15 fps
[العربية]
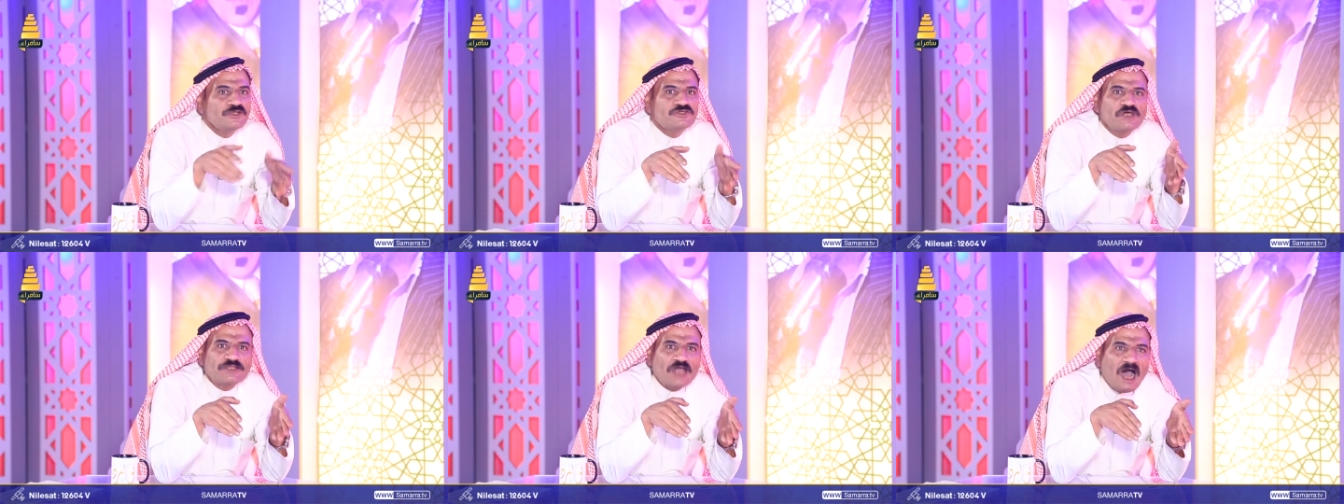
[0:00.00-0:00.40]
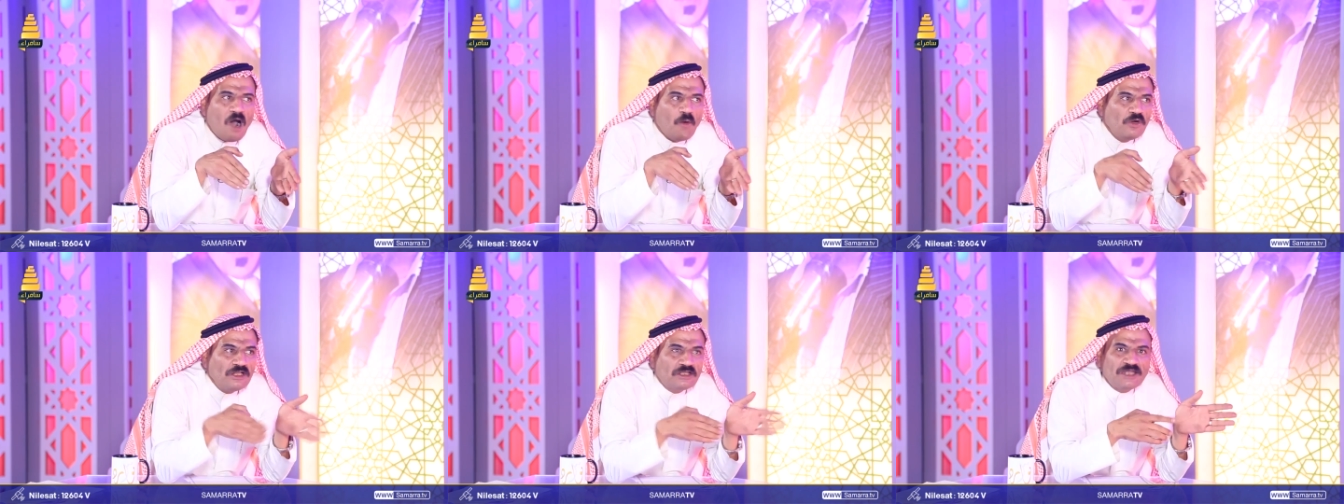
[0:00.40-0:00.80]

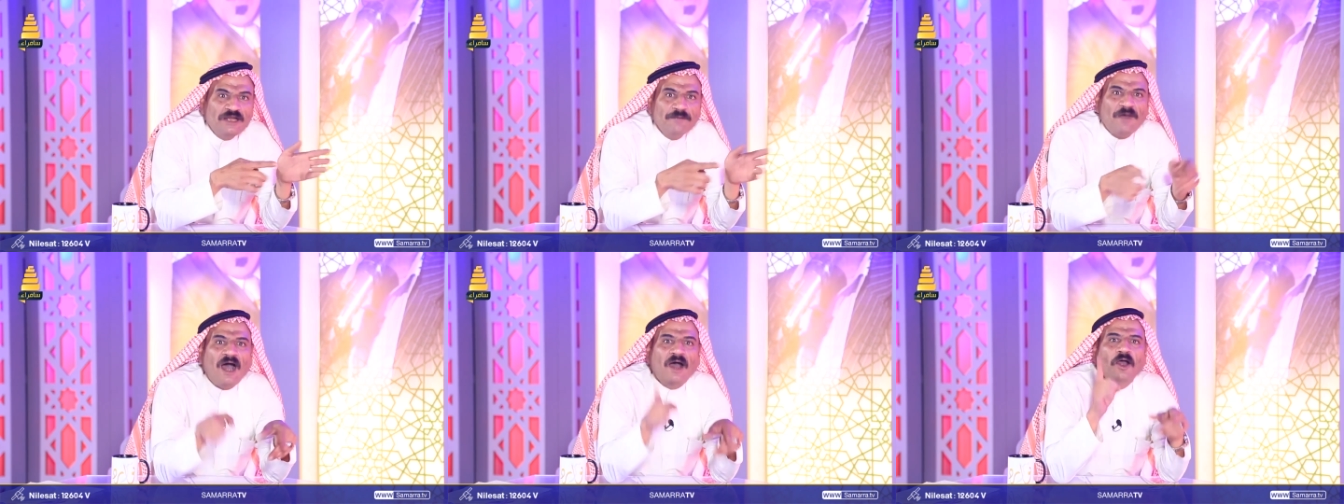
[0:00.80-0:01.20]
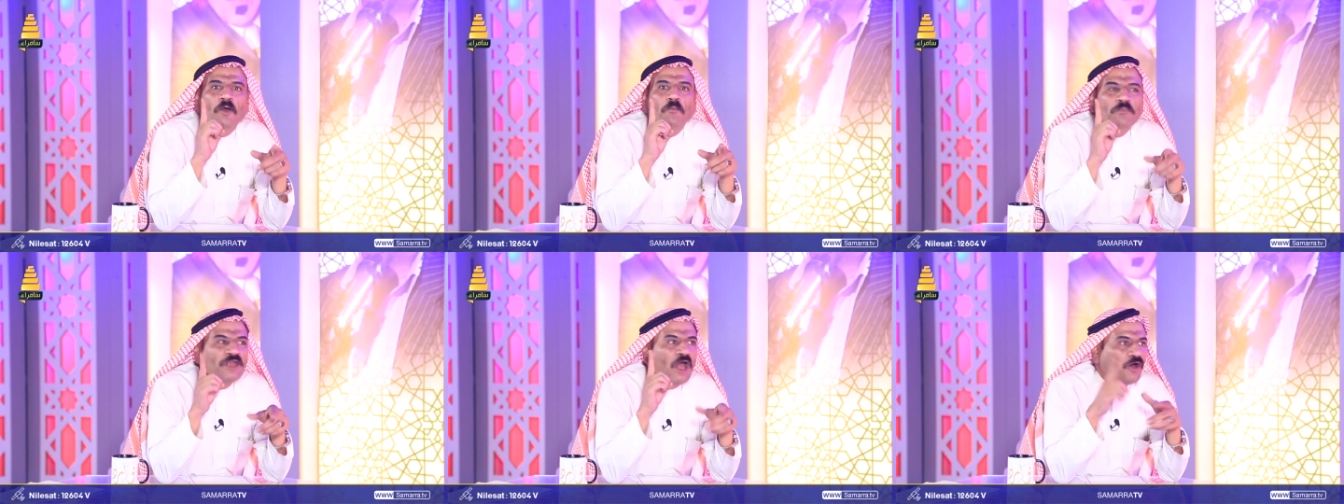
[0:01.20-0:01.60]
جداول تنبع
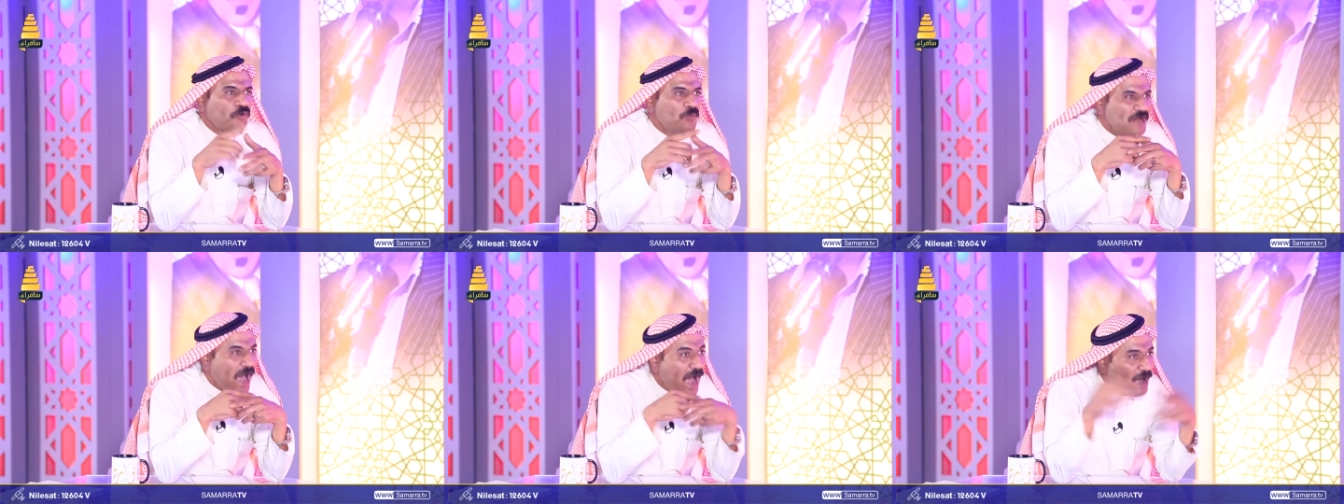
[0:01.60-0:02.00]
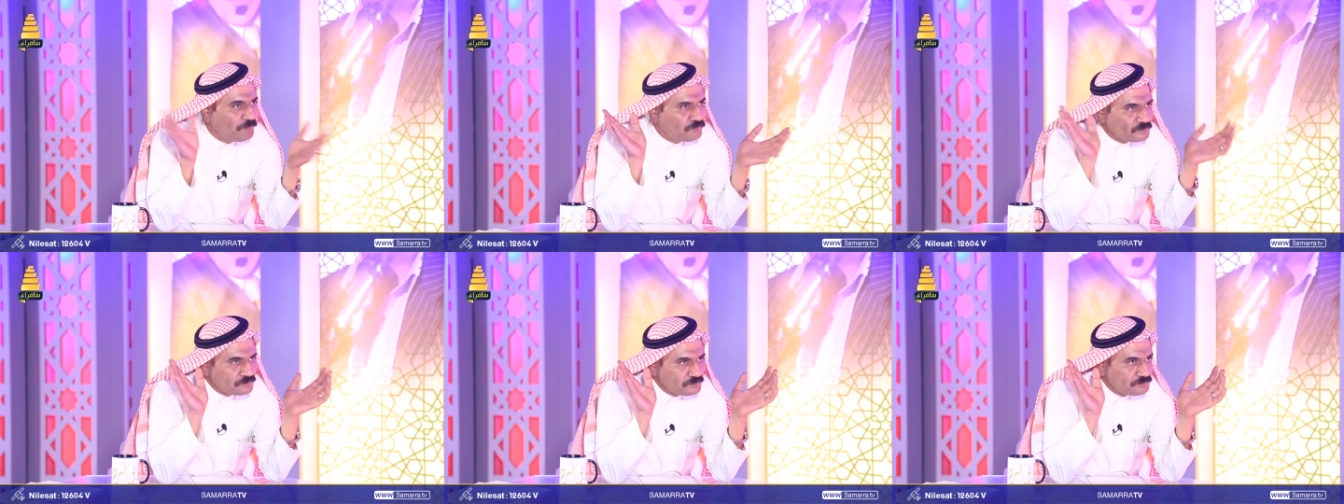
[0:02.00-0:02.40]
من نهارهم
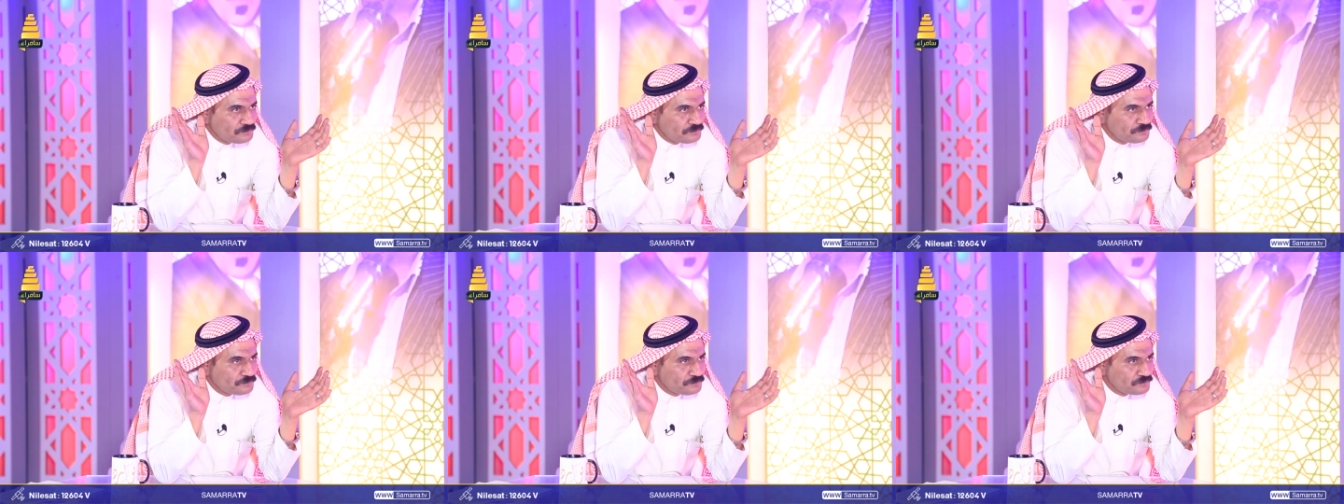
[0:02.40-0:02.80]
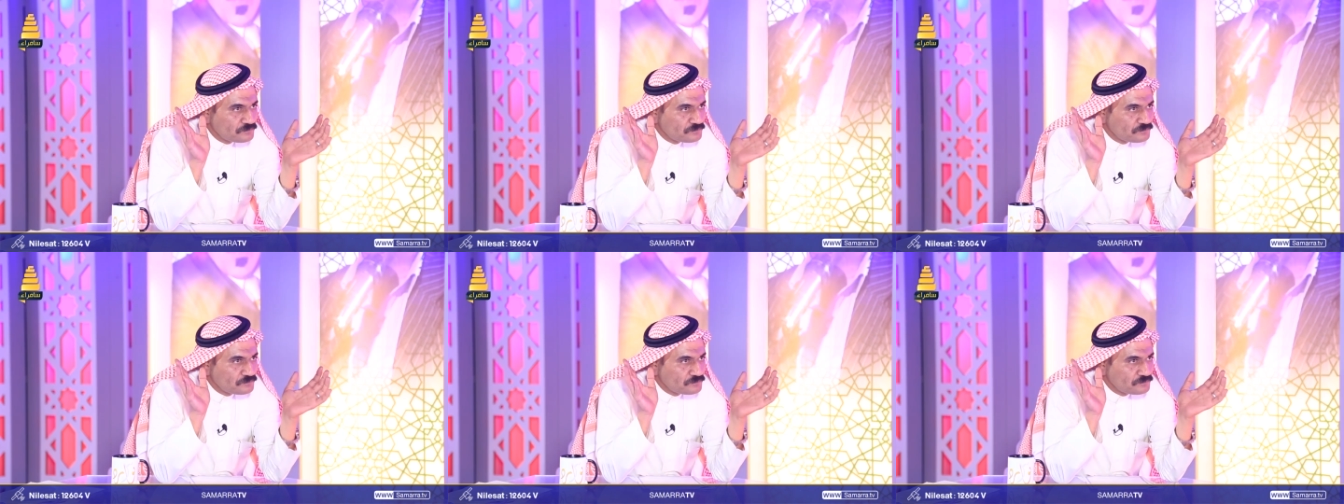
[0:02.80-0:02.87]
الاعم صح